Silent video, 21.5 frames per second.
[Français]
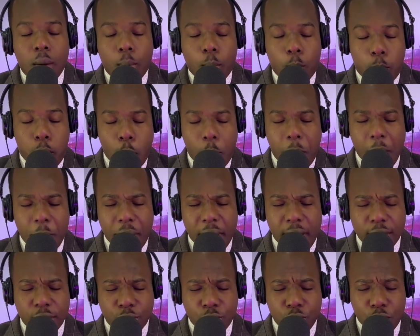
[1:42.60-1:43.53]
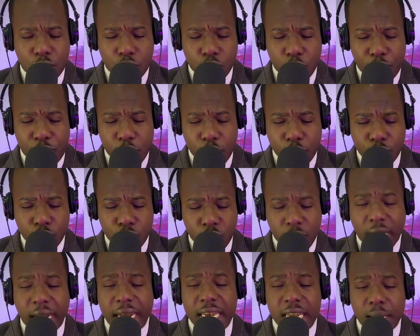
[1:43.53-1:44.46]
Bon papa, nous, sauveur, nous,
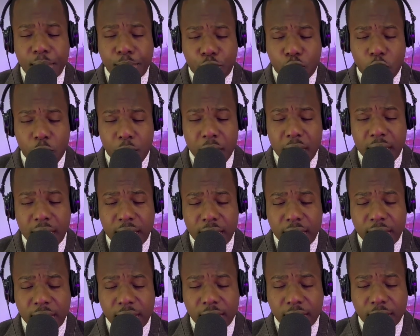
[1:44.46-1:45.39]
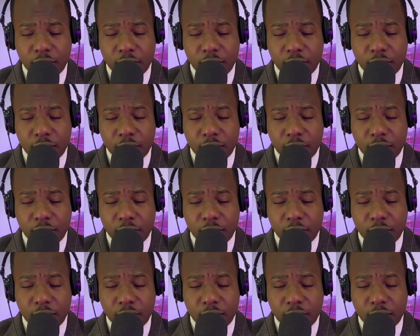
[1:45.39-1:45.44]
rédempteur béni.